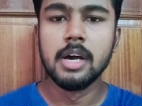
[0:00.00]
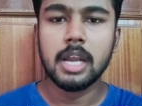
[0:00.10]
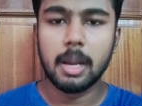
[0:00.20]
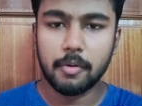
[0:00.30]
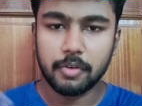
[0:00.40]

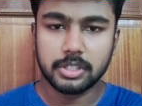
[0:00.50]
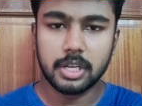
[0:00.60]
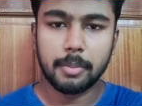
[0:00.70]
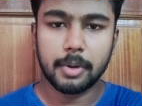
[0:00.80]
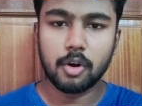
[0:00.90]
நம்ம ஃபஸ்ட்
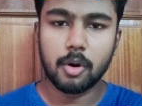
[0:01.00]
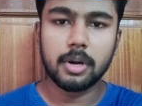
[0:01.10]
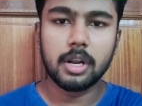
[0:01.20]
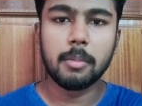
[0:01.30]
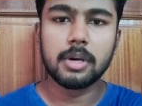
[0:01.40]
இயர் படிக்கிறோம்
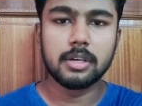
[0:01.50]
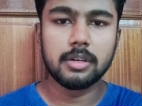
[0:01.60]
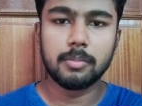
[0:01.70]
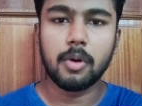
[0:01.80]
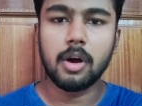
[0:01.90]
அப்படின்னா நமக்கு
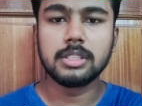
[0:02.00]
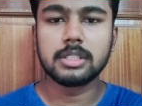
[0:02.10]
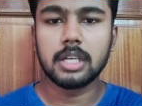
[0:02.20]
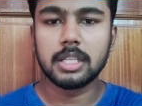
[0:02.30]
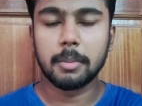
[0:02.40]

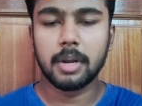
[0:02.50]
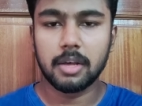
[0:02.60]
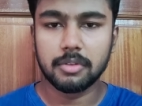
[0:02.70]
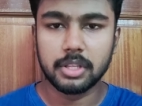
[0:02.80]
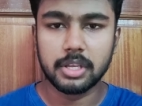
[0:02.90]
ப்ராஜெக்ட் அந்த மாதிரிலாம்
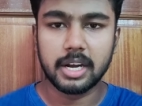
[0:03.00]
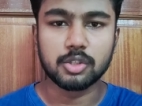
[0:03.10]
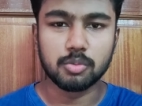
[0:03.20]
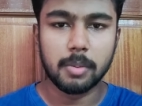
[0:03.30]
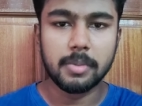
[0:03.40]
வந்து எதுவும் கிடையாது
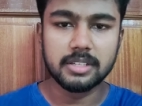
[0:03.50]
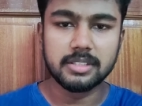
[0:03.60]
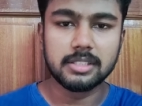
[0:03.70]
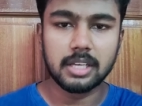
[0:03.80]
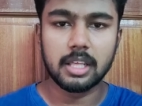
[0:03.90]
சும்மா
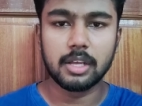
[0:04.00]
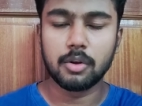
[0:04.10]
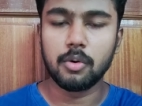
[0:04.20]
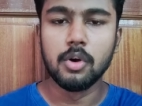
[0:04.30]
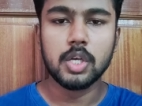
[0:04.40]
பேசிக்ஸாக தான்
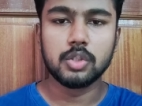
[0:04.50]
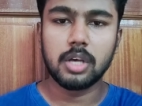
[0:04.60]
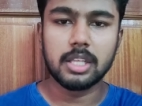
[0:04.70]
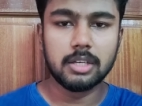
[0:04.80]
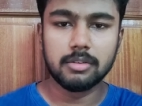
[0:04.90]
இருக்கும் ஸோ
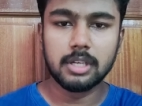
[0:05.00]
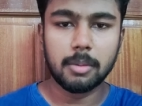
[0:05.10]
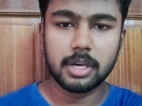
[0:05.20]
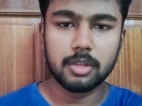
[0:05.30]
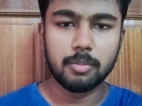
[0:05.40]
அதில் வந்து
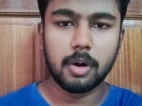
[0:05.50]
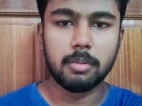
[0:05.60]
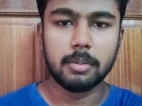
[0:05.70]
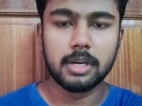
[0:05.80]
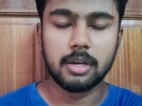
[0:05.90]
நமக்கு எதுவும்
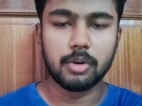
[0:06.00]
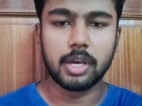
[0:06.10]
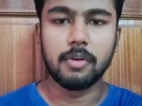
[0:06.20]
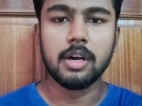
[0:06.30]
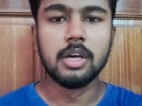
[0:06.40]
ப்ராப்ளம் இல்லை
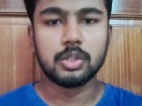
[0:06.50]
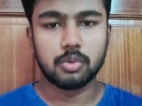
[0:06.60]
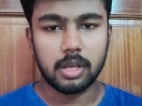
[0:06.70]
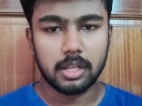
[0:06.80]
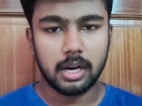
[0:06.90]
ஓகேவா ஸோ
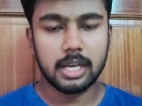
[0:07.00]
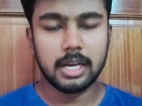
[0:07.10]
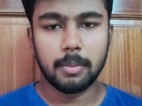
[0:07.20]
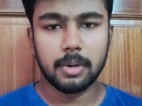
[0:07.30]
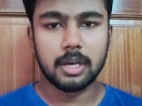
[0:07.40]
அதனால் என்ன
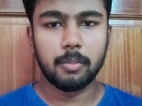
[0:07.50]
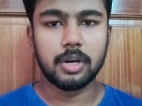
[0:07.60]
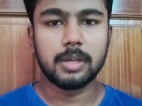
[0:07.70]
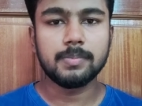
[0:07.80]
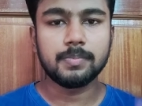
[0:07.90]
பண்ணுங்கள்
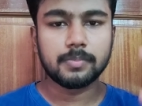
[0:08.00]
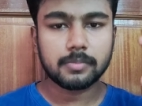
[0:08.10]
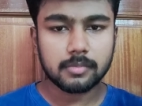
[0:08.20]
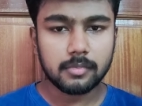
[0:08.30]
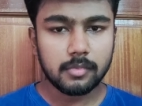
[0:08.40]
அப்படின்னா
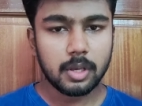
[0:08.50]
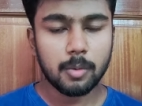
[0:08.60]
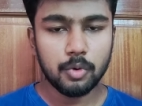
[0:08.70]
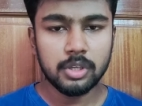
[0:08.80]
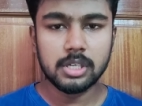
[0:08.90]

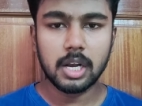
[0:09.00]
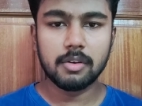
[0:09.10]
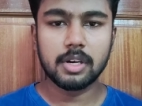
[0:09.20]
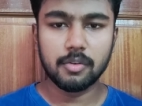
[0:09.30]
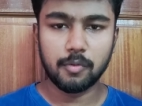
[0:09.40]
முடிஞ்ச
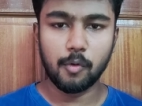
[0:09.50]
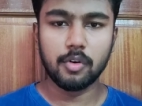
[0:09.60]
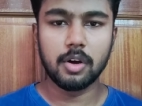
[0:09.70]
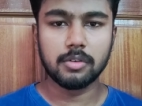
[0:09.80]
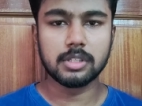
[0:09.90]
அளவுக்கு ஃபோர்
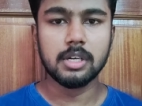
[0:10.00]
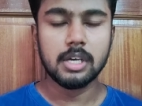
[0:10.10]
ஹவர்ஸ்